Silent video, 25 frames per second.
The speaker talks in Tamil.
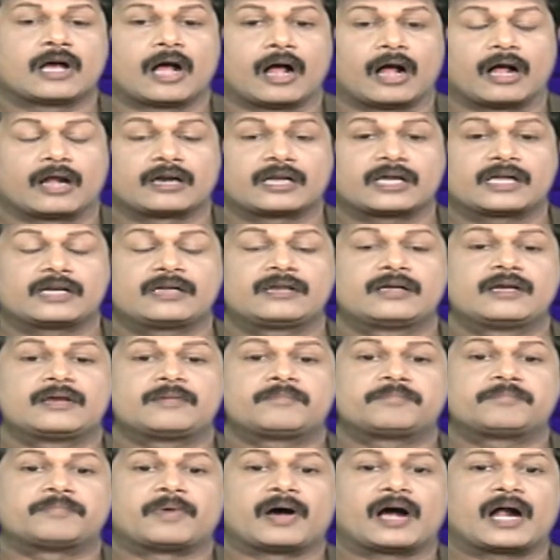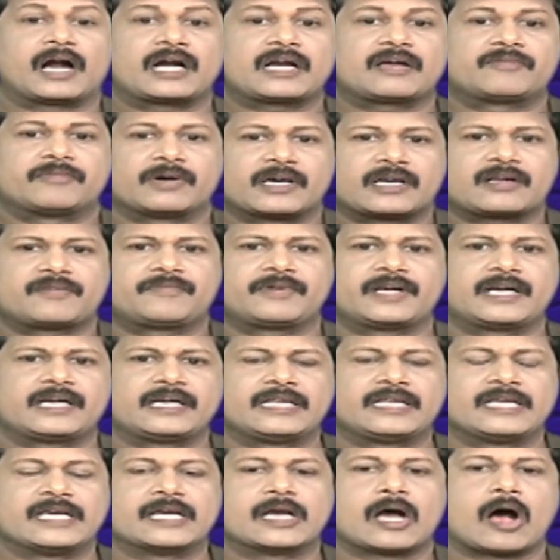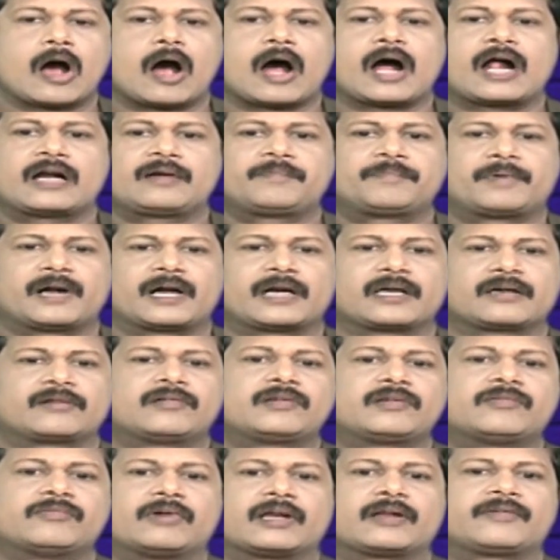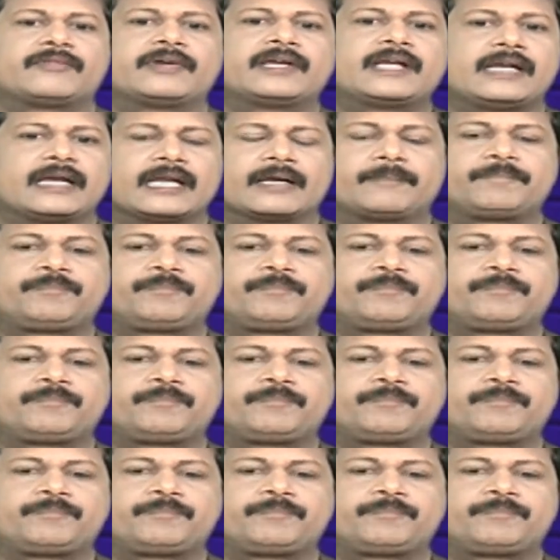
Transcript: ஆனால் பாட வர வேண்டிய ஆண் பாடகர் வரவே இல்லை